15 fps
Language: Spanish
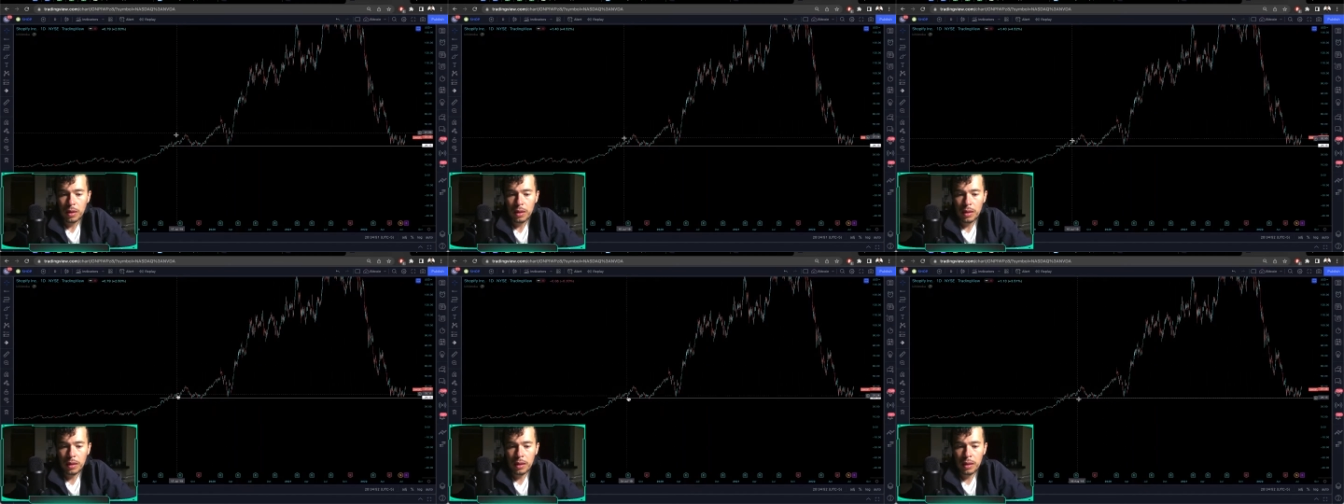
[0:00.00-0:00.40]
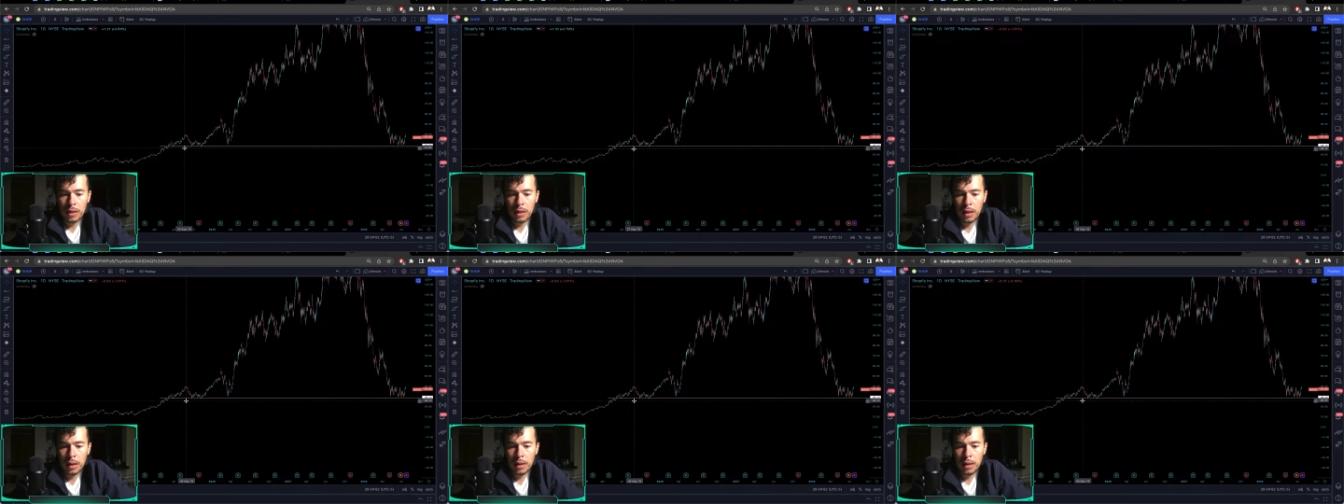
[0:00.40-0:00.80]

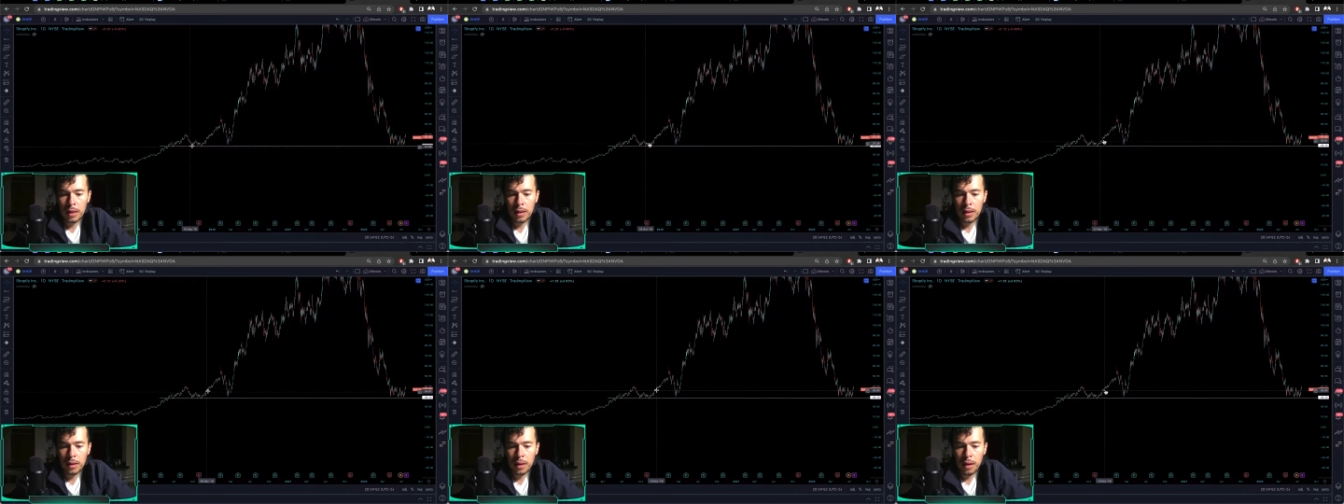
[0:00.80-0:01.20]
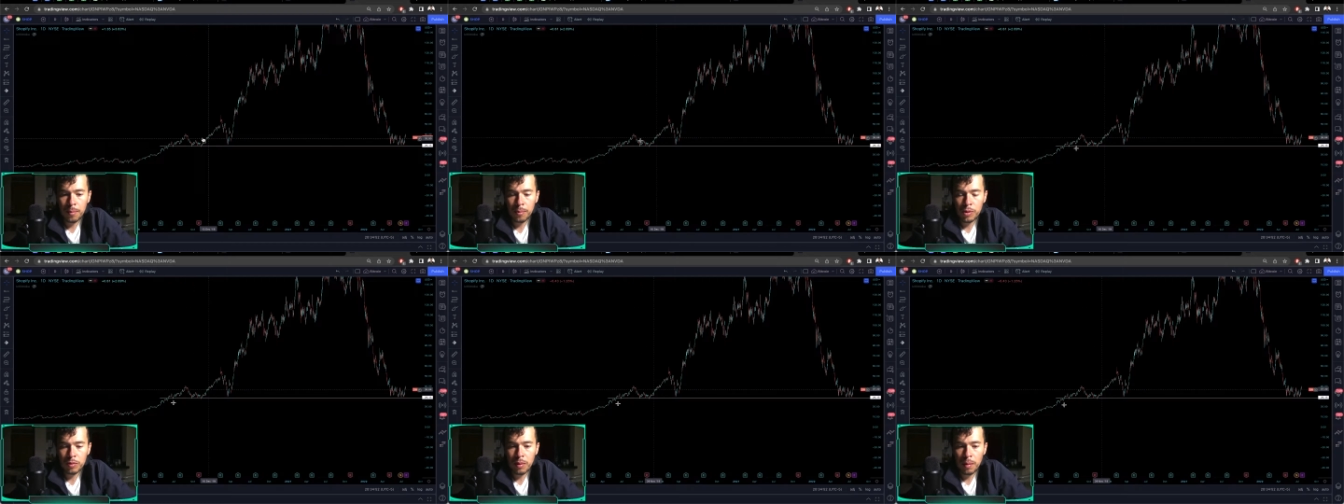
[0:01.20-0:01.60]
y en el
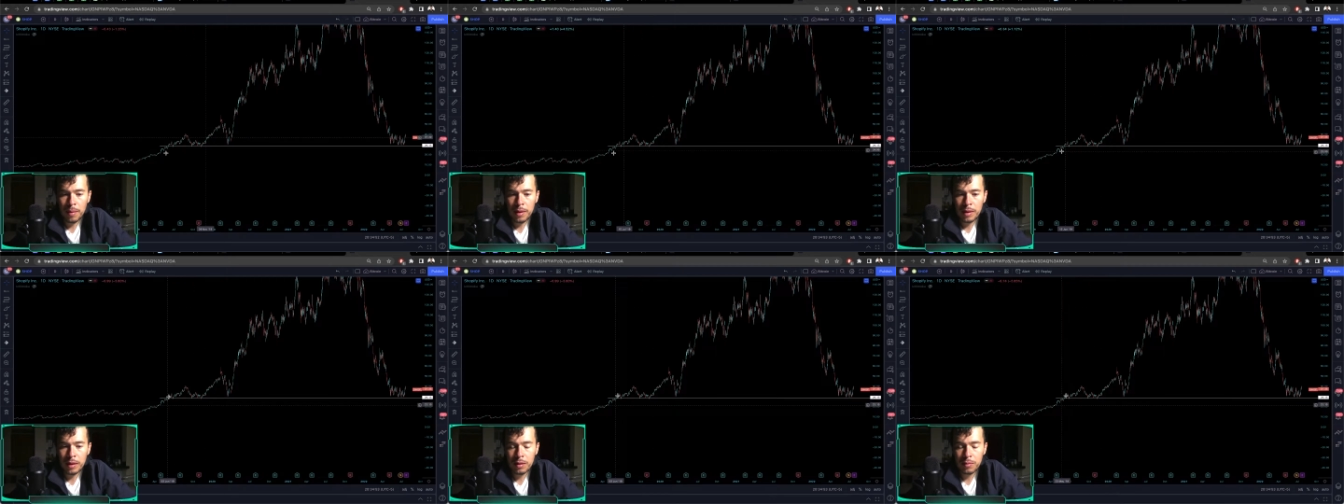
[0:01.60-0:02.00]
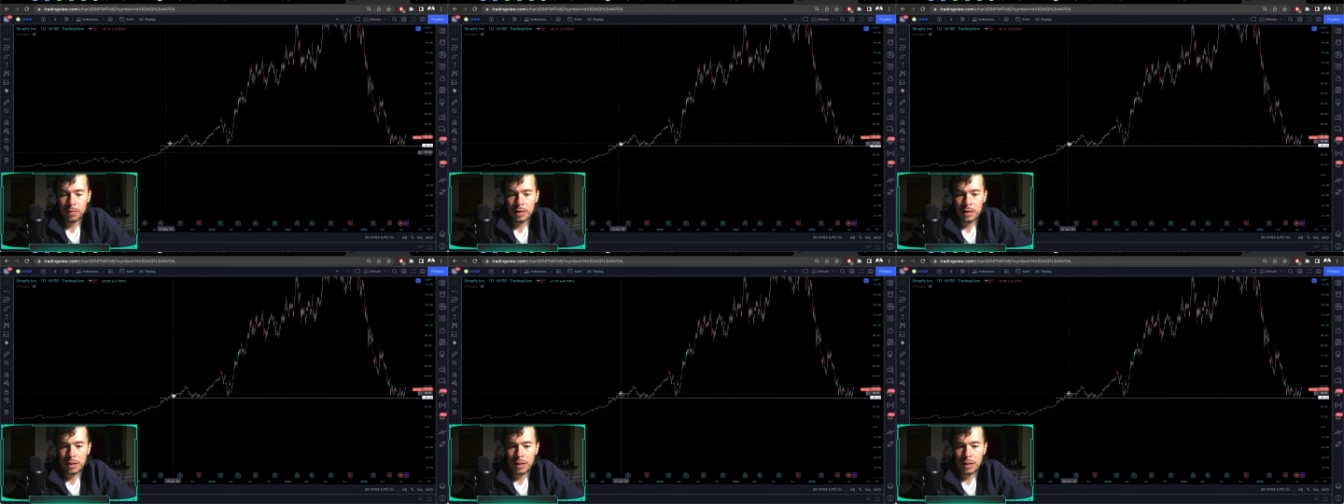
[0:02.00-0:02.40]
aproximadamente
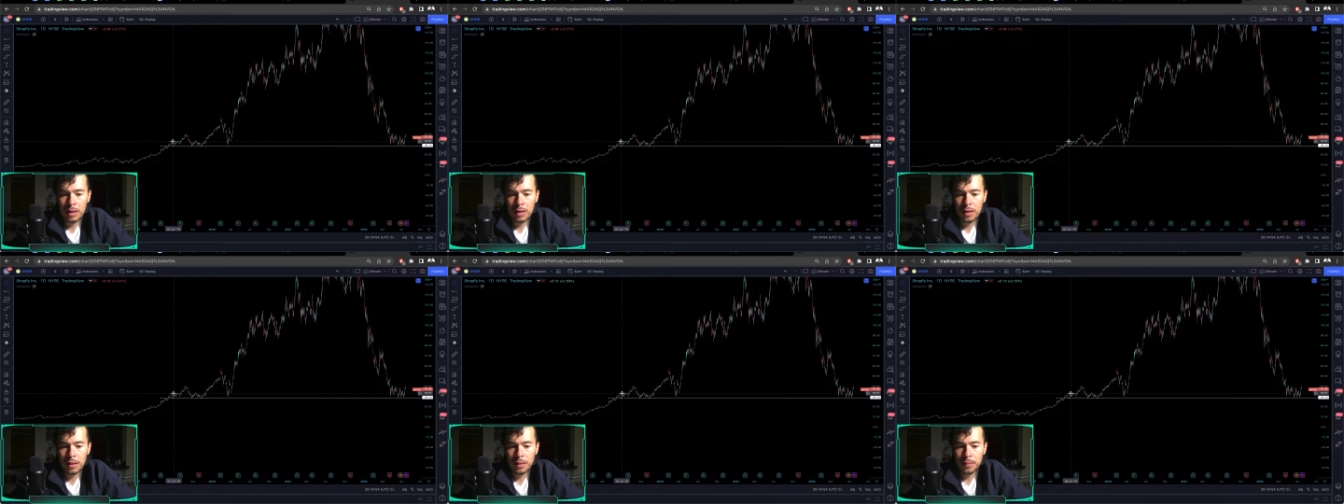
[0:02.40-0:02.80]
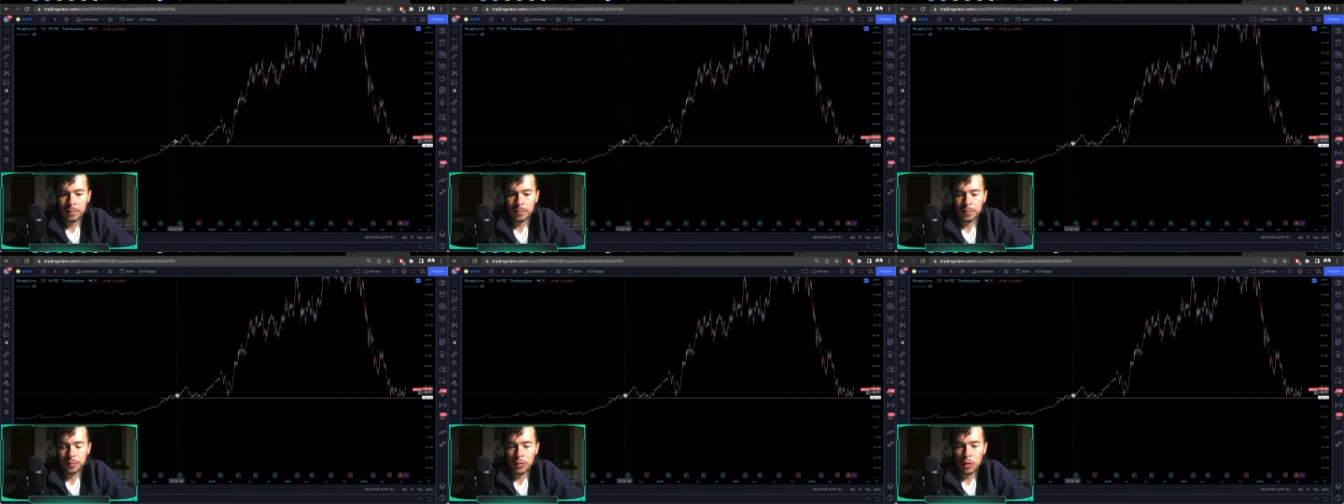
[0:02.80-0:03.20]
después del
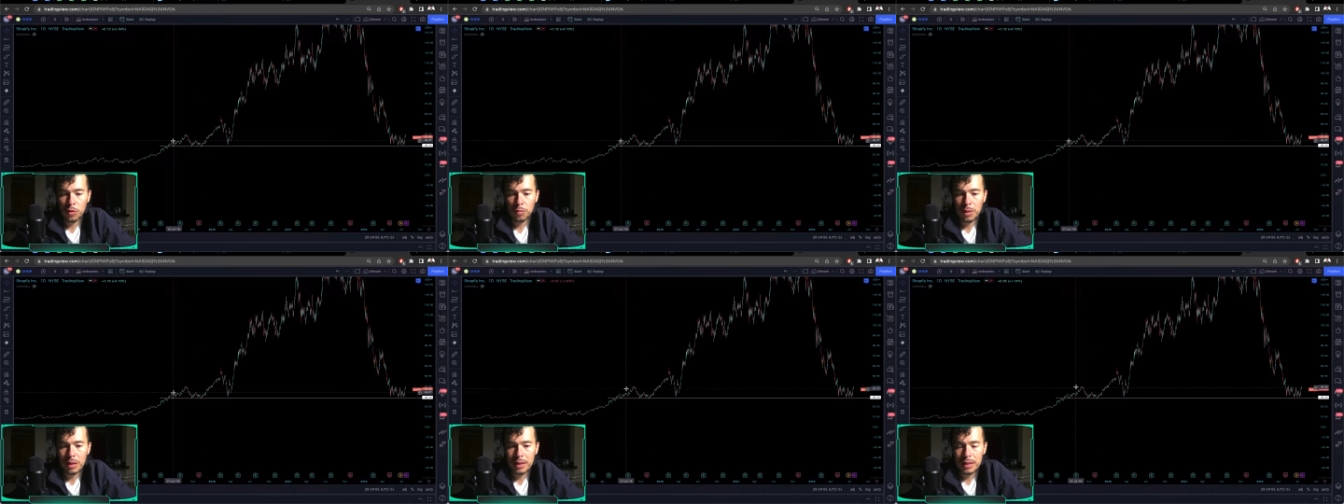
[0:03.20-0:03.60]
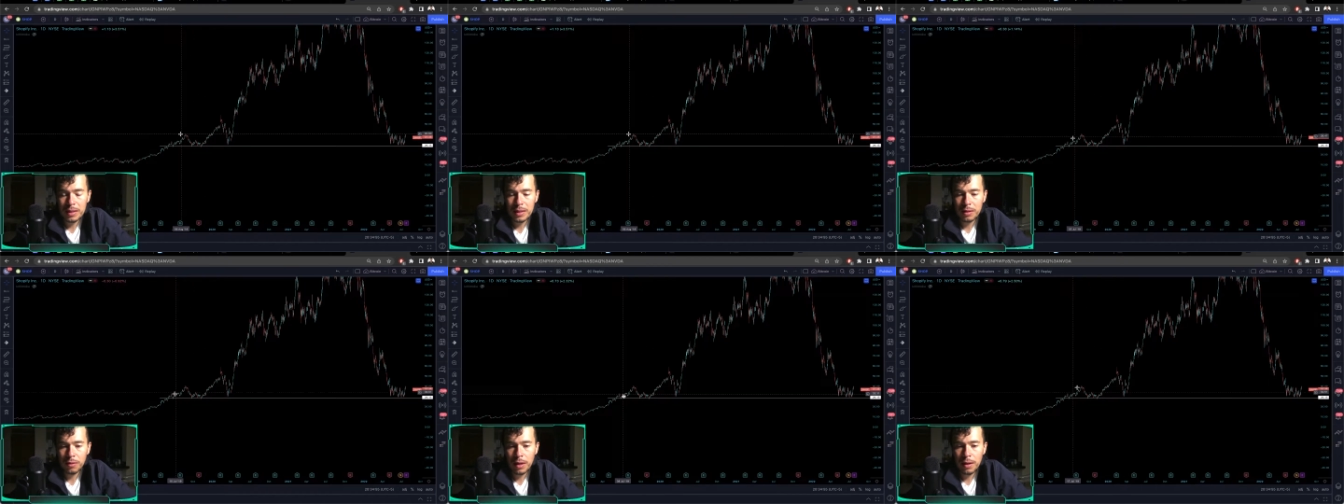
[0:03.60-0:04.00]

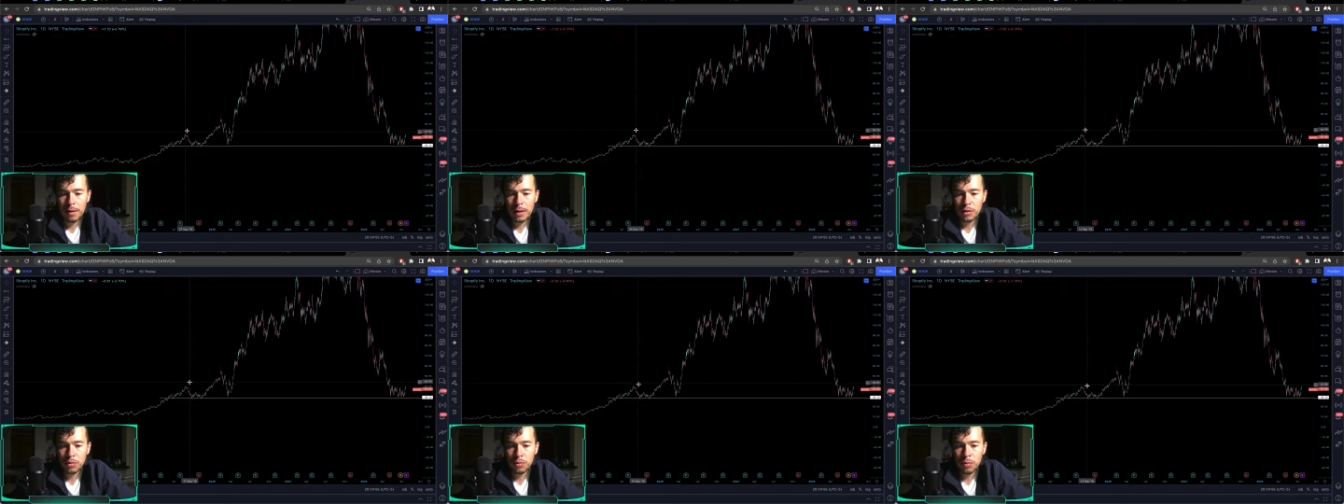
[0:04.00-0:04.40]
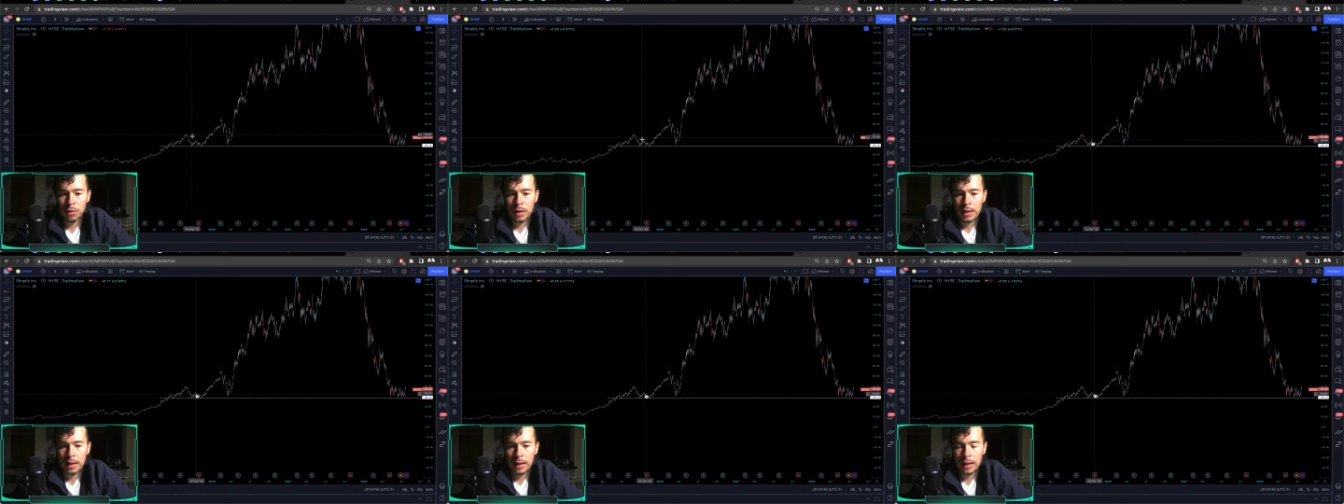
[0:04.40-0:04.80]
2019
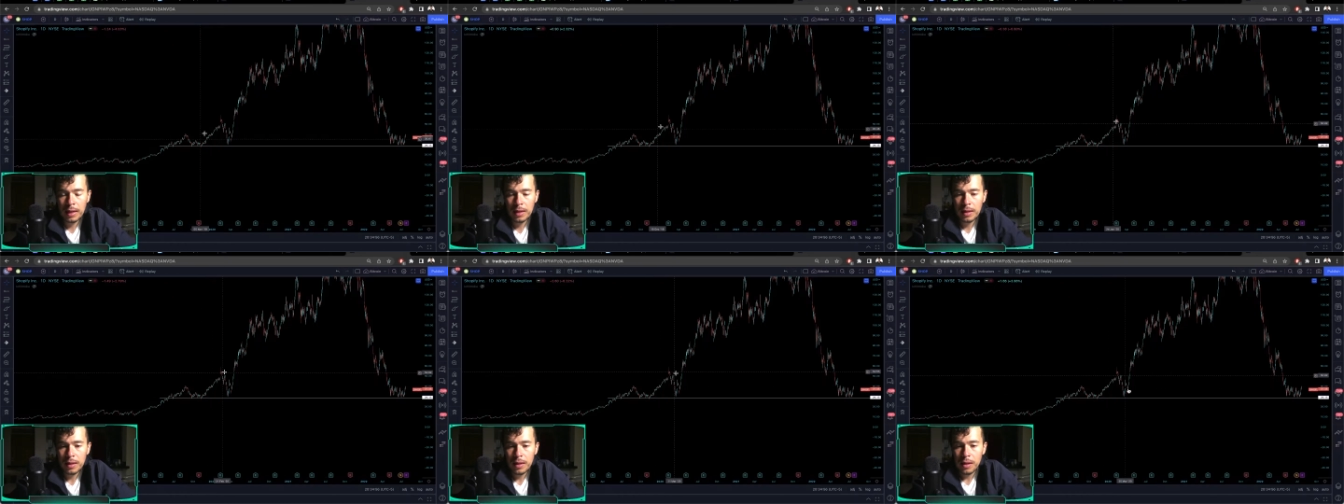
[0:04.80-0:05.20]
sube y cae.